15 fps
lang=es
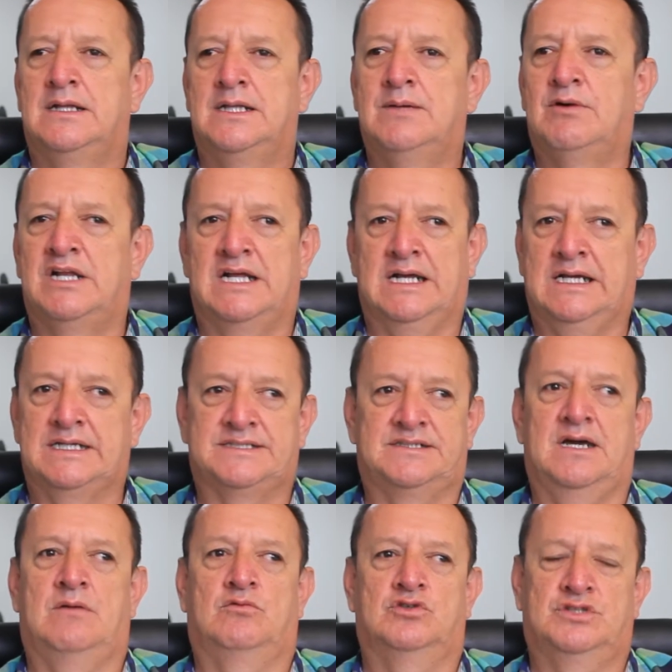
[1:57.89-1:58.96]
de manera que
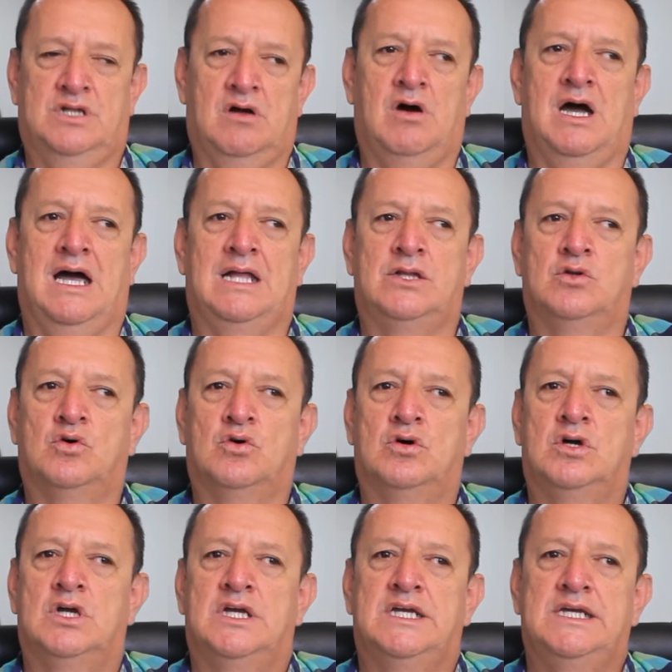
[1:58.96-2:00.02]
estamos trabajando
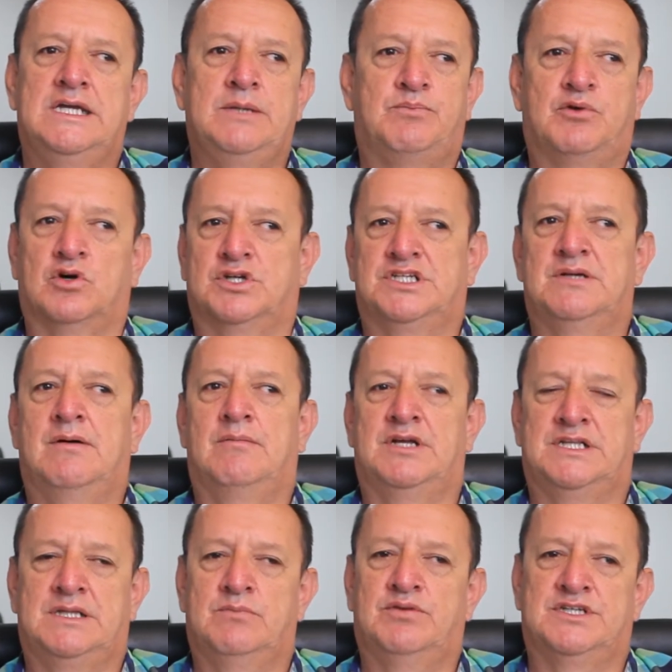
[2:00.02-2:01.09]
y
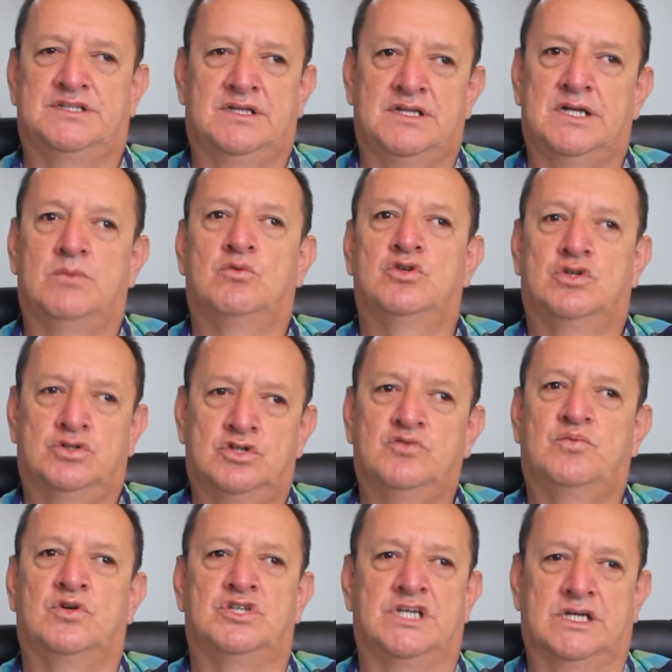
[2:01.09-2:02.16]
próximamente pues tendremos otros
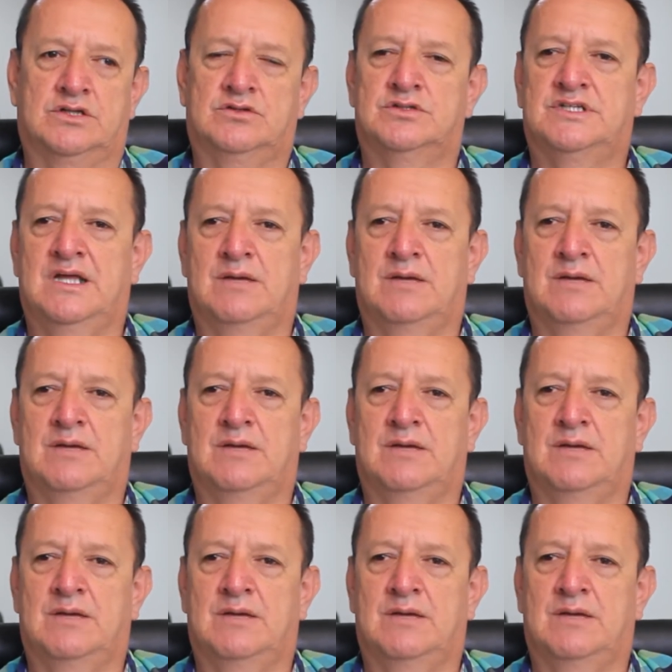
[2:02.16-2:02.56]
proyectos